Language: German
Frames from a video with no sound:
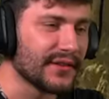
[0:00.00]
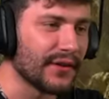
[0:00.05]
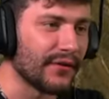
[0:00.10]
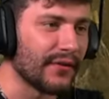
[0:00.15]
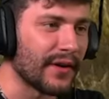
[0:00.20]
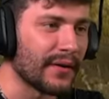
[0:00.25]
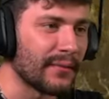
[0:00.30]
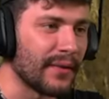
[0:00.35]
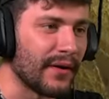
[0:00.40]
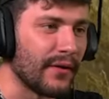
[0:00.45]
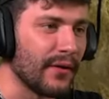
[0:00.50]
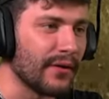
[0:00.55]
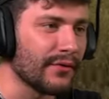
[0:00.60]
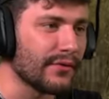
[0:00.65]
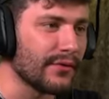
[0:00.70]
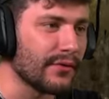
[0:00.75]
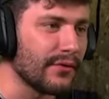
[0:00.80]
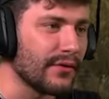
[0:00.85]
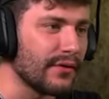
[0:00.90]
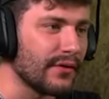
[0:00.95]
So, warte mal,
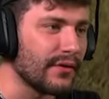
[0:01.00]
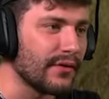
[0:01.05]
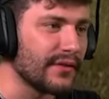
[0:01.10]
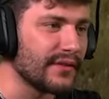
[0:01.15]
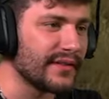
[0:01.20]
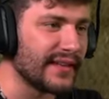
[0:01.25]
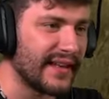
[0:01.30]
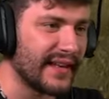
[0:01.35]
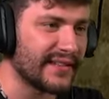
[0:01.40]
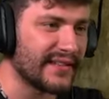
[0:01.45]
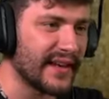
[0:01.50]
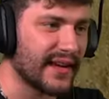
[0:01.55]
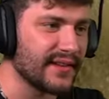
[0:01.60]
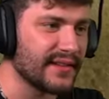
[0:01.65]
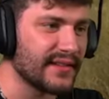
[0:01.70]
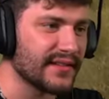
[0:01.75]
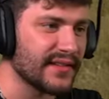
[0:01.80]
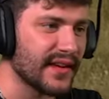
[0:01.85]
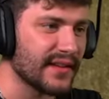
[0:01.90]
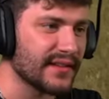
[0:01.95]
irgendwo... Den hat's ja
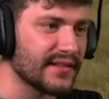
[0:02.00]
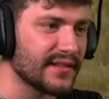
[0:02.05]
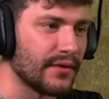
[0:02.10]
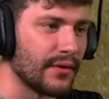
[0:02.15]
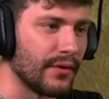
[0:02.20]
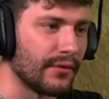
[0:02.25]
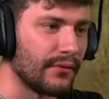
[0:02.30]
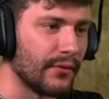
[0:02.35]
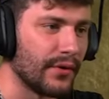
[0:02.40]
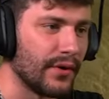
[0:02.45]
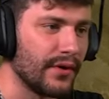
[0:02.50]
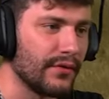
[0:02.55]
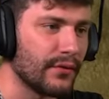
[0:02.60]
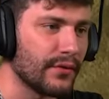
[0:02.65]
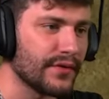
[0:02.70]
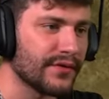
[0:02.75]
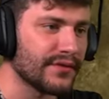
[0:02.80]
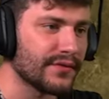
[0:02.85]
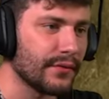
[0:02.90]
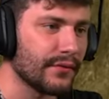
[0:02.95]
richtig zerrissen hier irgendwo, ne?
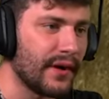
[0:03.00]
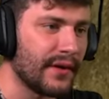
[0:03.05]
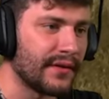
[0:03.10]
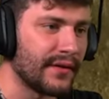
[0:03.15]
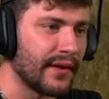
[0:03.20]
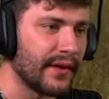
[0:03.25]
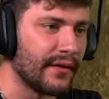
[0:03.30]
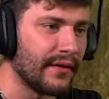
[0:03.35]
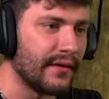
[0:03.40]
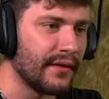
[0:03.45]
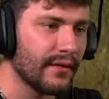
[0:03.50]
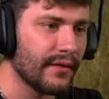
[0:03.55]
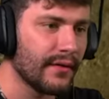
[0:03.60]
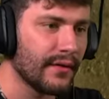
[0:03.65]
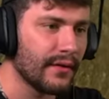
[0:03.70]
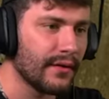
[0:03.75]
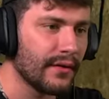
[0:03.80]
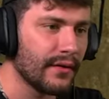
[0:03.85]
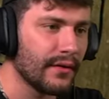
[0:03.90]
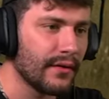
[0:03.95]
Wo, ist, wo war denn der? Da
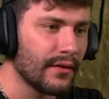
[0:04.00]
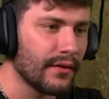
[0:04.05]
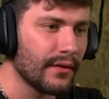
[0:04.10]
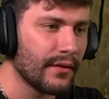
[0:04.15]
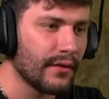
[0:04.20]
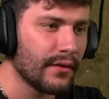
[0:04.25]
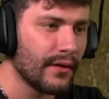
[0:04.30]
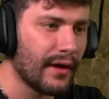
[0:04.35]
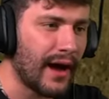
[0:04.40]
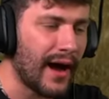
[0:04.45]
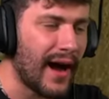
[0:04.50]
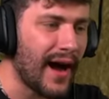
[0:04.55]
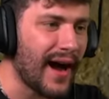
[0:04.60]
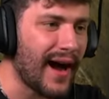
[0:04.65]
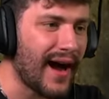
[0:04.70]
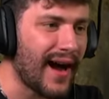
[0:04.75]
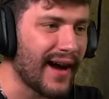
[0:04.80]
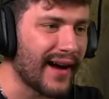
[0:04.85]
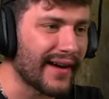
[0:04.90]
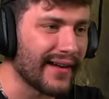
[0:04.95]
vom... Du kannst Q drücken.
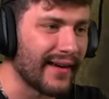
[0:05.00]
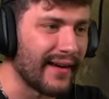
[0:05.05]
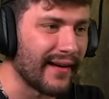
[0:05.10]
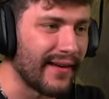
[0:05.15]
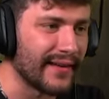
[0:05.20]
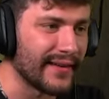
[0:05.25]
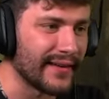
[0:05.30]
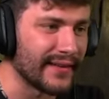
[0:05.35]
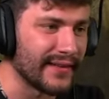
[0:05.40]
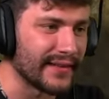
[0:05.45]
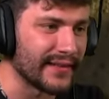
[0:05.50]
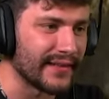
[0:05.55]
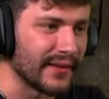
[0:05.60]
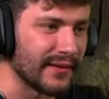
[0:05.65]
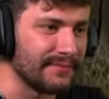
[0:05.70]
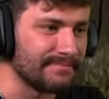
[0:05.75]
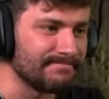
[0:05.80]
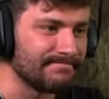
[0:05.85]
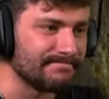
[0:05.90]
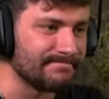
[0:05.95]
Ach ja, hier ist
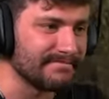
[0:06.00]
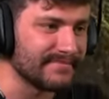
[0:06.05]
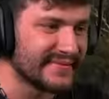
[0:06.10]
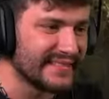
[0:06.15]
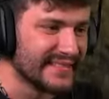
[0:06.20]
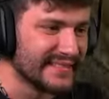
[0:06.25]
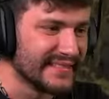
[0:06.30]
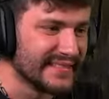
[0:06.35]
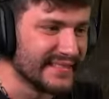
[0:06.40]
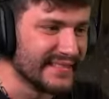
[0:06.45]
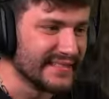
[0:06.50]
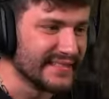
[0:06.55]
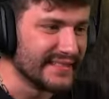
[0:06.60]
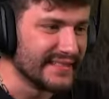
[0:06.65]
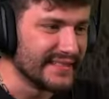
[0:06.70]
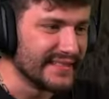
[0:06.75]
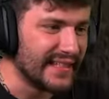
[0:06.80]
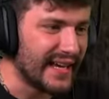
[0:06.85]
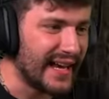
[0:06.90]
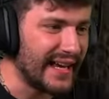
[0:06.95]
er.
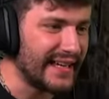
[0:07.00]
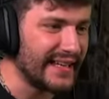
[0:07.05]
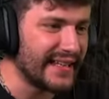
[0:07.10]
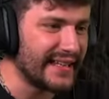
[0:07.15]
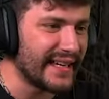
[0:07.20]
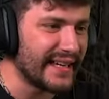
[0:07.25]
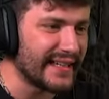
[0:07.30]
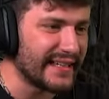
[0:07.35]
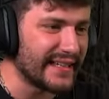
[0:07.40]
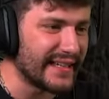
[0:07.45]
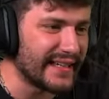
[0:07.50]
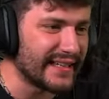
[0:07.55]
Eieieiei.